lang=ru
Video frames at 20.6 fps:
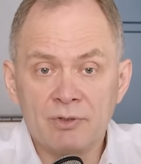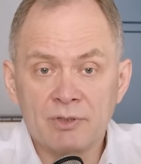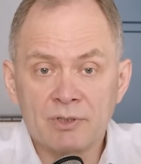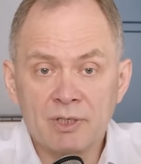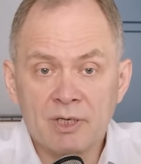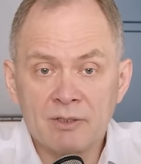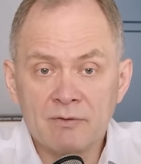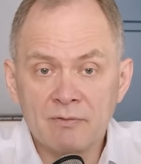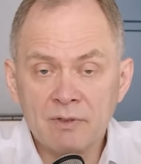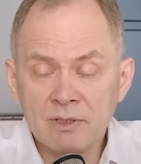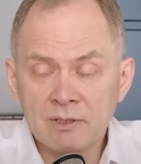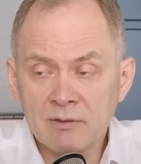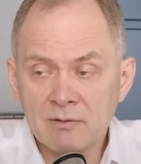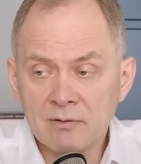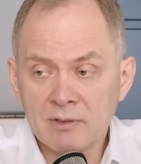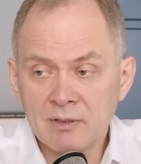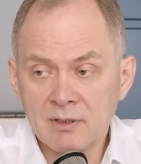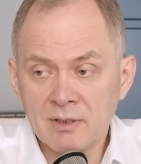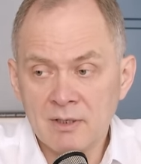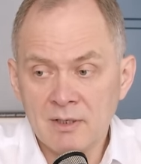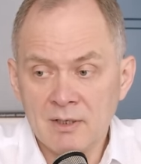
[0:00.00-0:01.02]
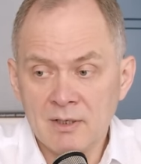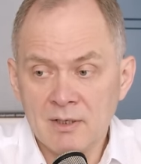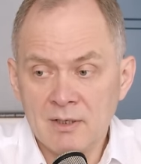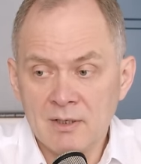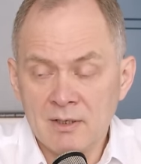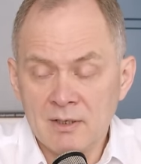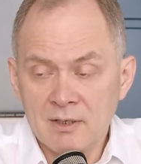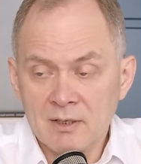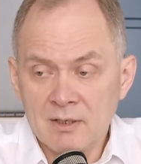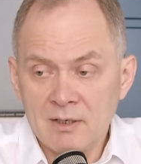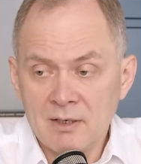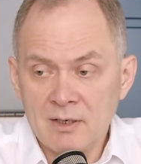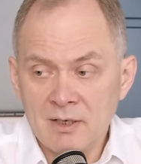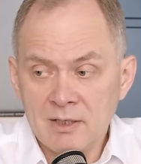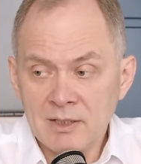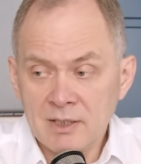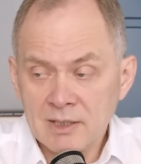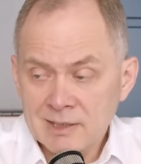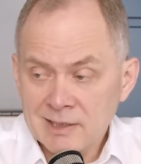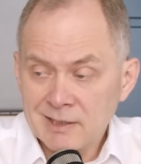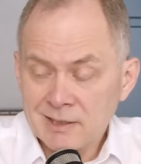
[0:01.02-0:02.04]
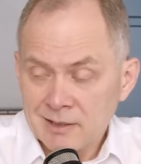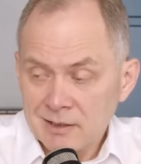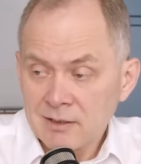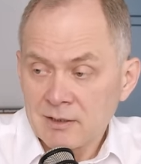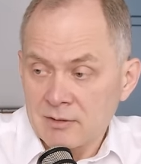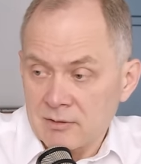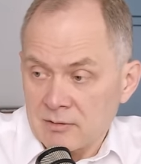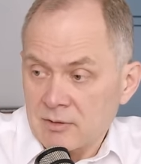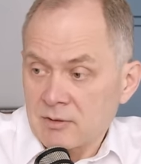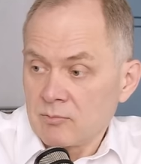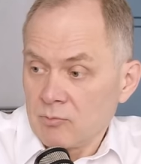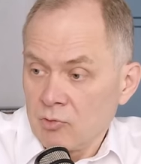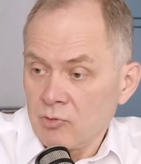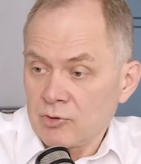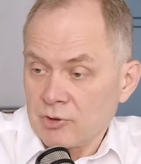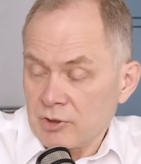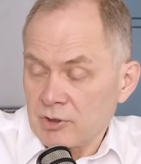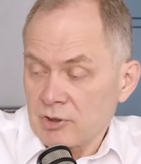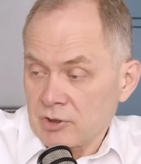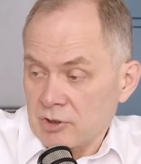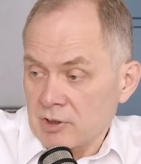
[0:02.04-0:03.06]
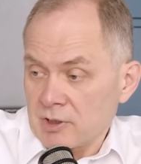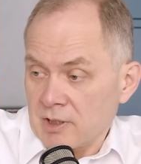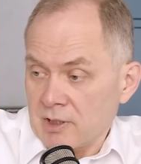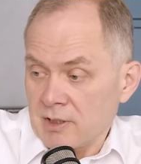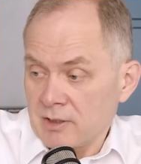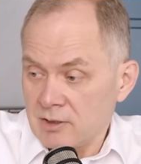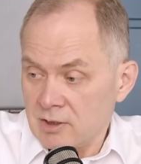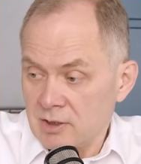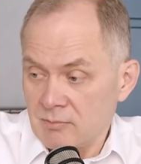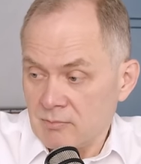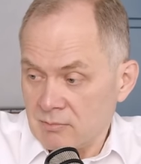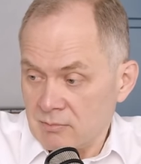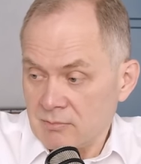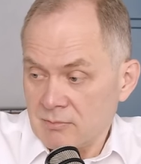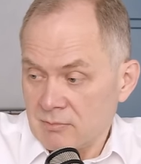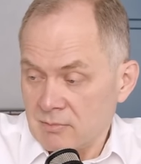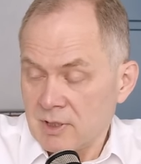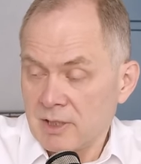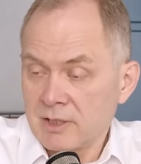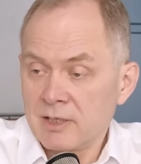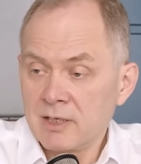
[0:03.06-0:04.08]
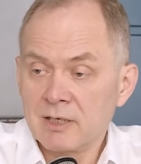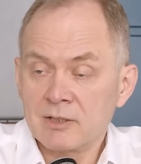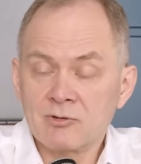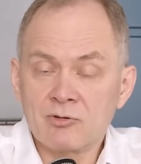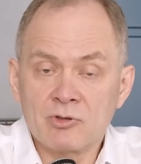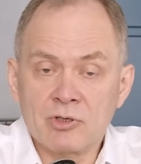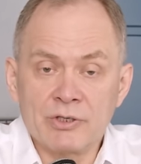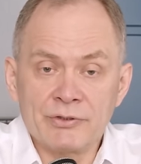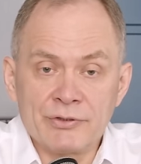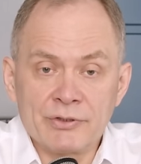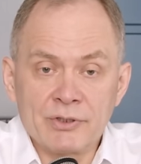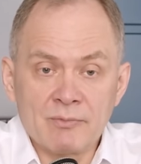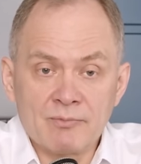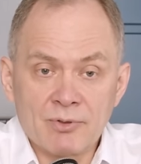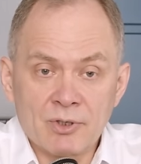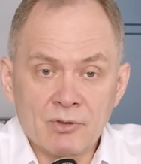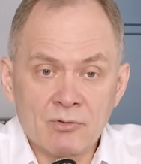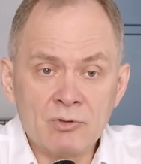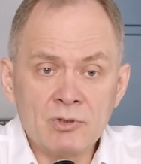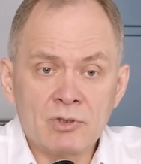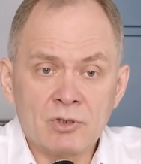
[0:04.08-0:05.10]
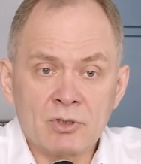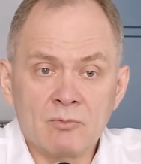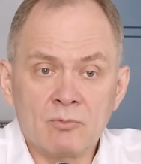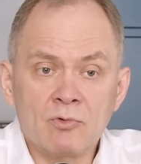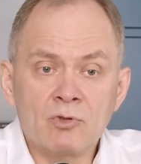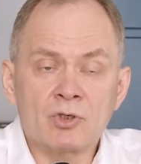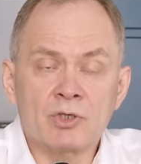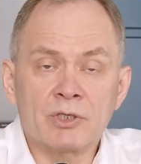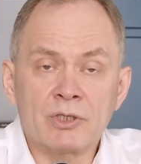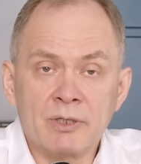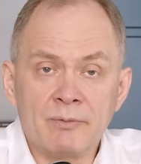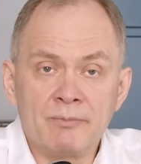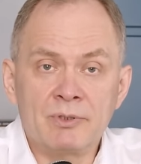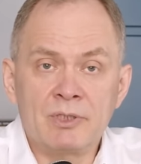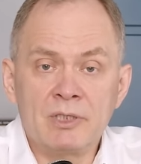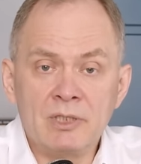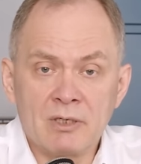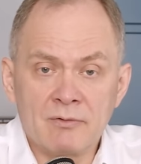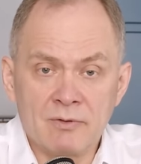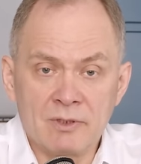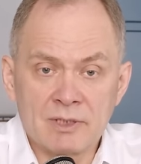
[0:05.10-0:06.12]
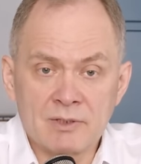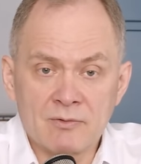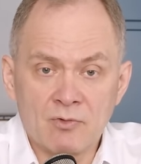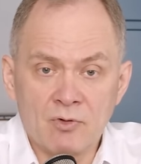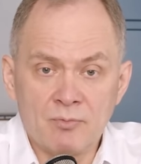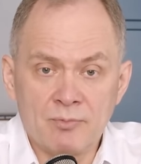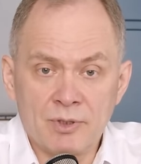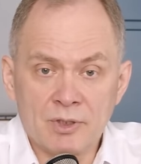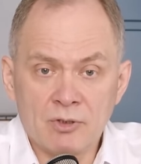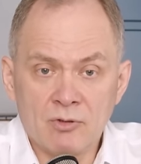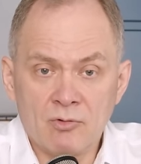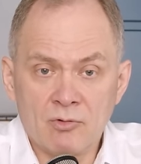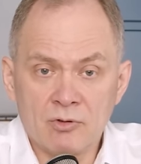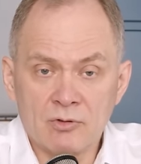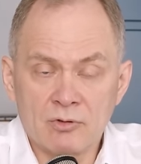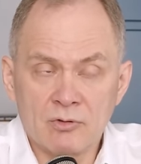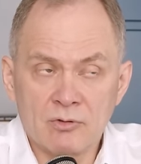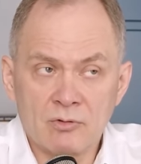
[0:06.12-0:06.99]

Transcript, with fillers: И, соответственно, а, если ты смотришь за тем, какие результаты это приносит, ты можешь адаптировать свой подход.